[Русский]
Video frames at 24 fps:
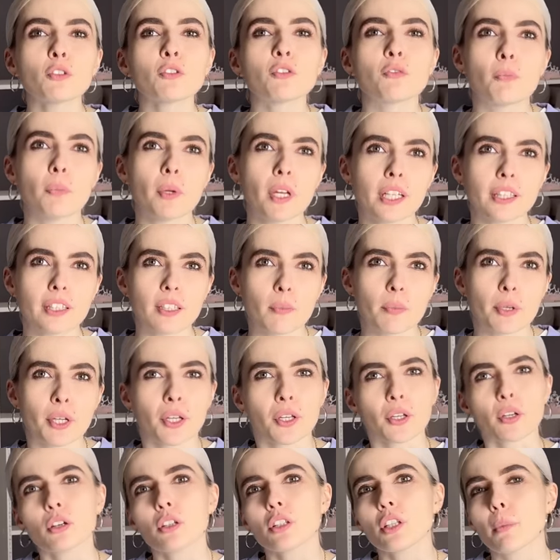в бедном
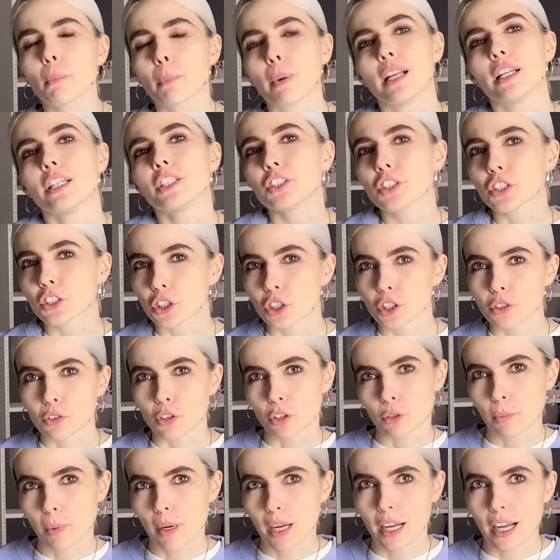регионе политик
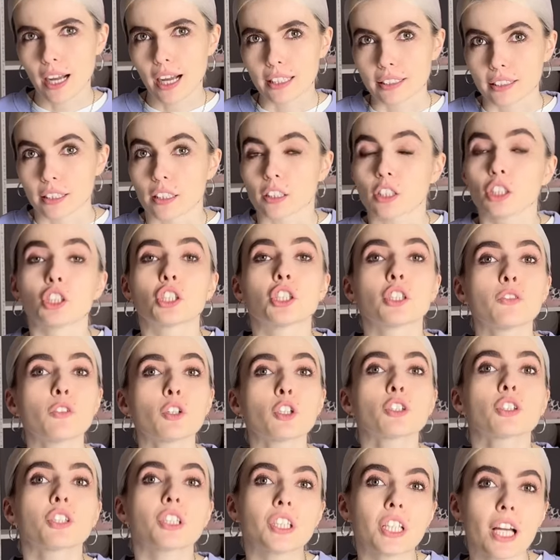живет богато?
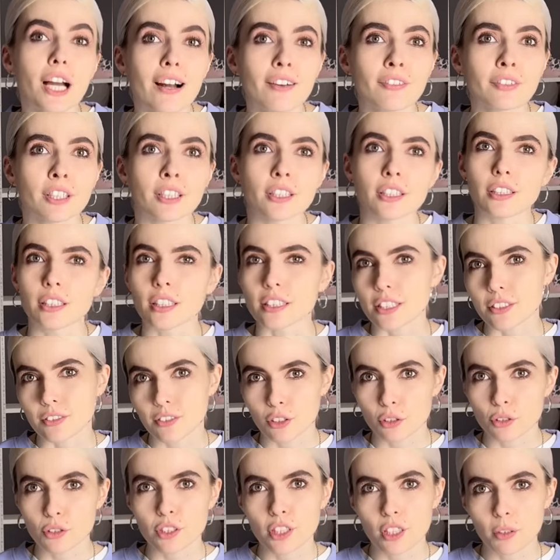Живет явно не на
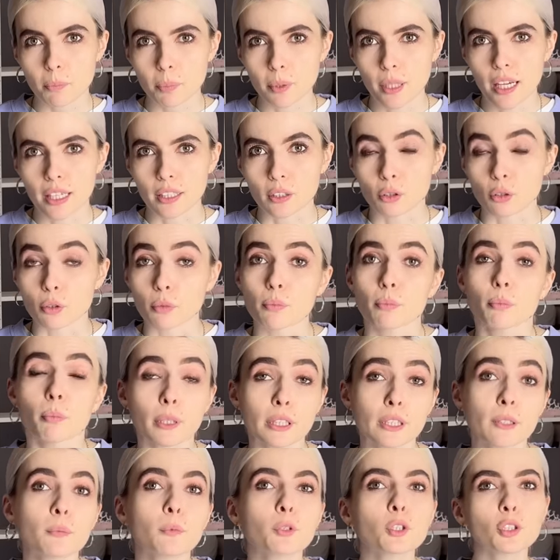свою зарплату,
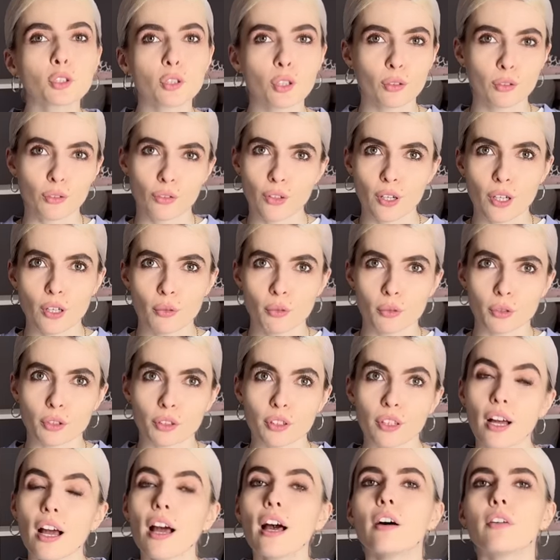потому что он ворует.
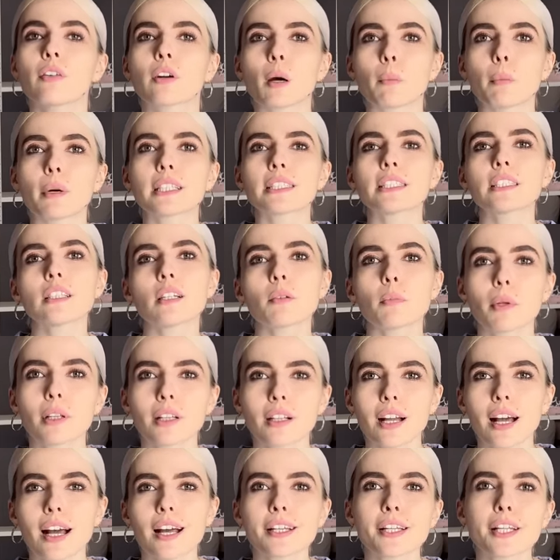В
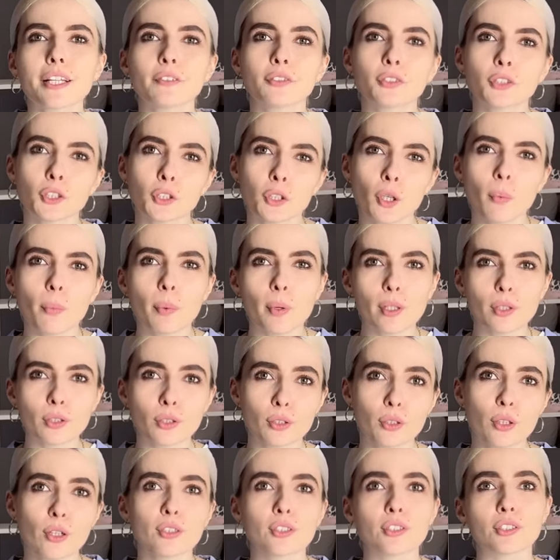Кабардино-Балкарии все
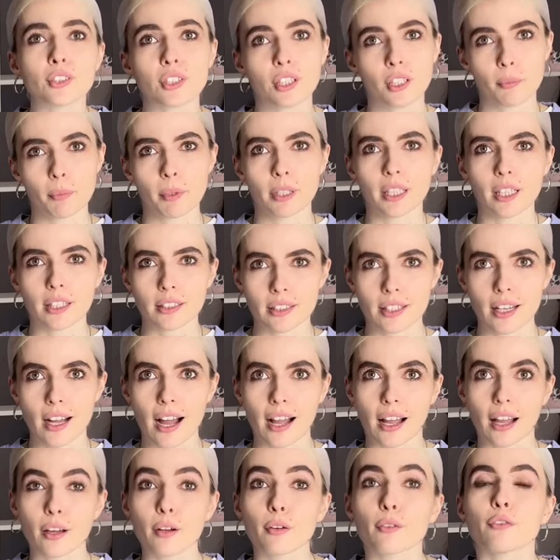происходит именно так.
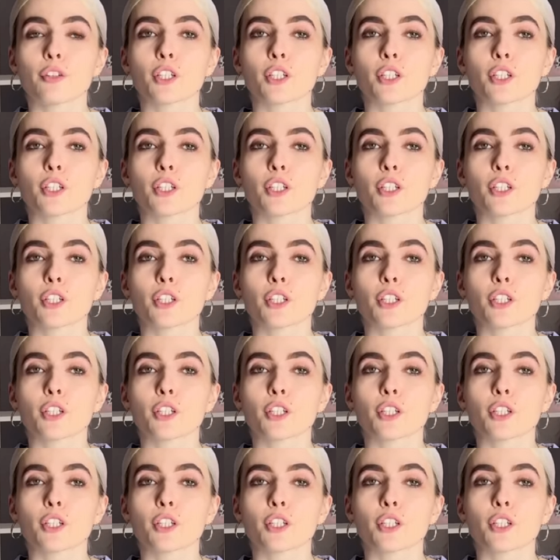В